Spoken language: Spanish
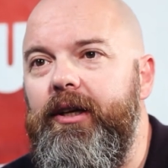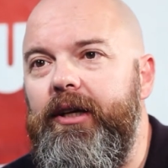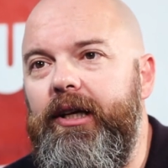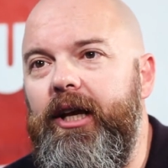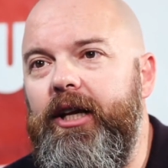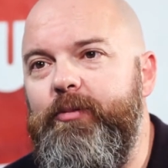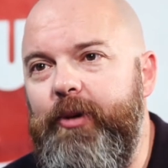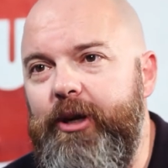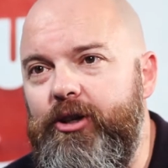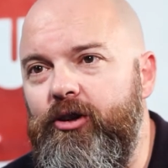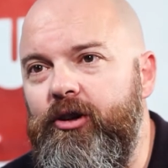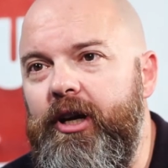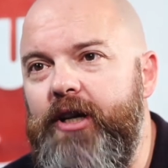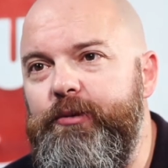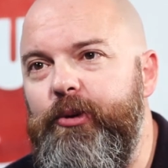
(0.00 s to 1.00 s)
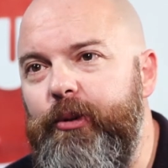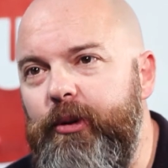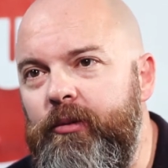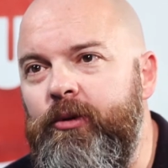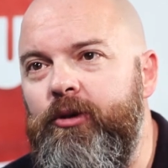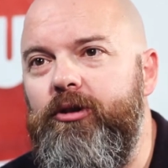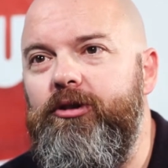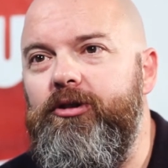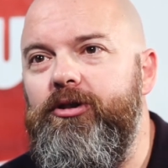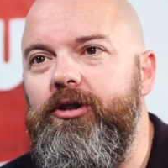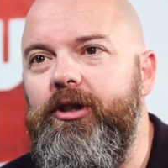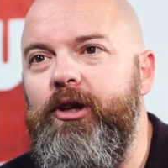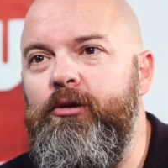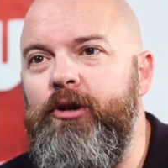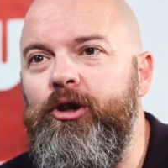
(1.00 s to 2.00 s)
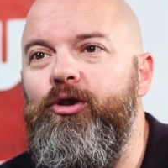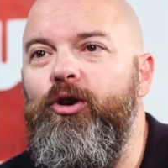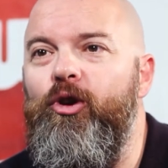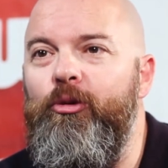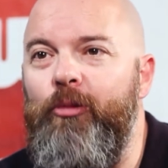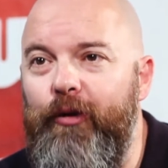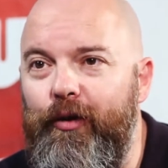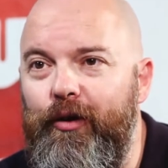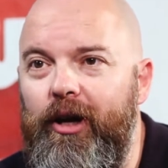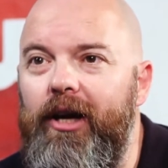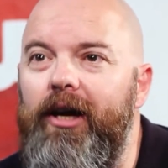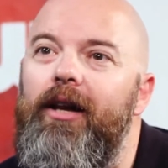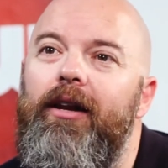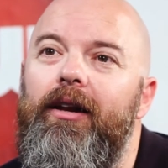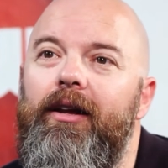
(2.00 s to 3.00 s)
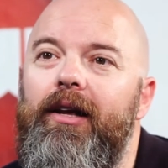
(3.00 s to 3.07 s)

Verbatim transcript: Y las personas vivimos en un entorno emocional,